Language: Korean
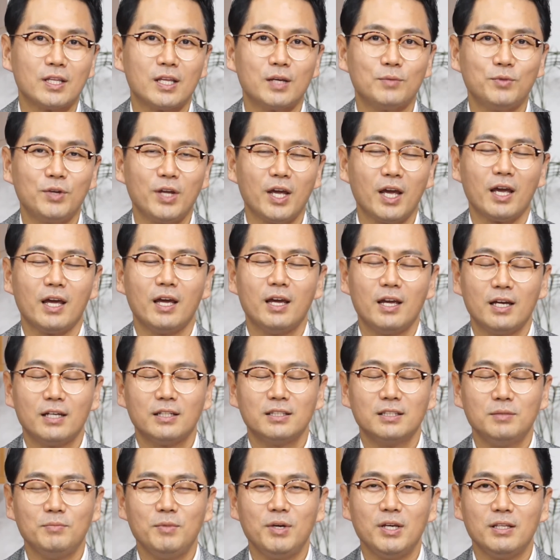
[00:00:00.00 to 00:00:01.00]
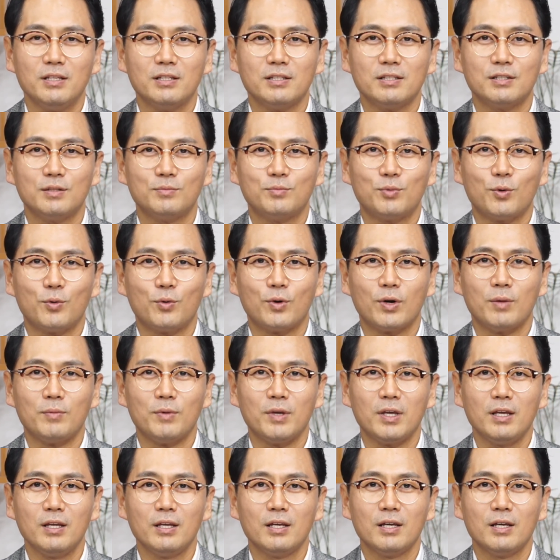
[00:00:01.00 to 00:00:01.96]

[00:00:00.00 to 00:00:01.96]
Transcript: 때문에 의미 있는 그 프로그램이